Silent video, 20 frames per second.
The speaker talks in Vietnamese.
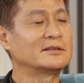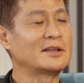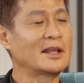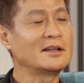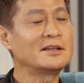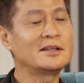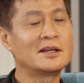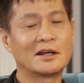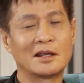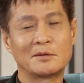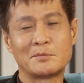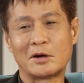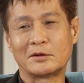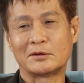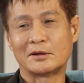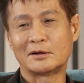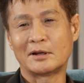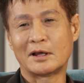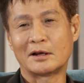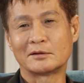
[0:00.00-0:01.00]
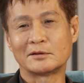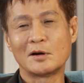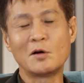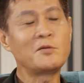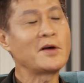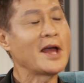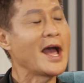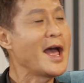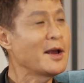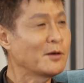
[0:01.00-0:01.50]
sẽ nhiều người bảo rằng là
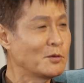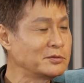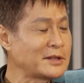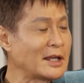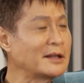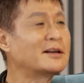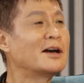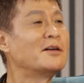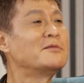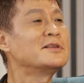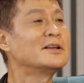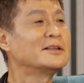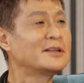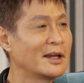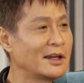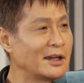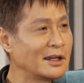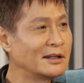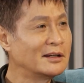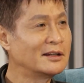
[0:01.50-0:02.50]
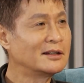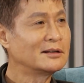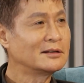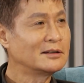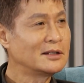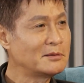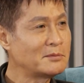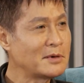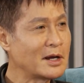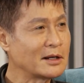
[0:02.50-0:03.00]
đâu phải ai cũng thành công như thế
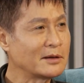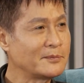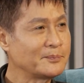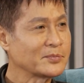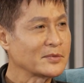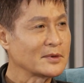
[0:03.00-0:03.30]
nhưng mà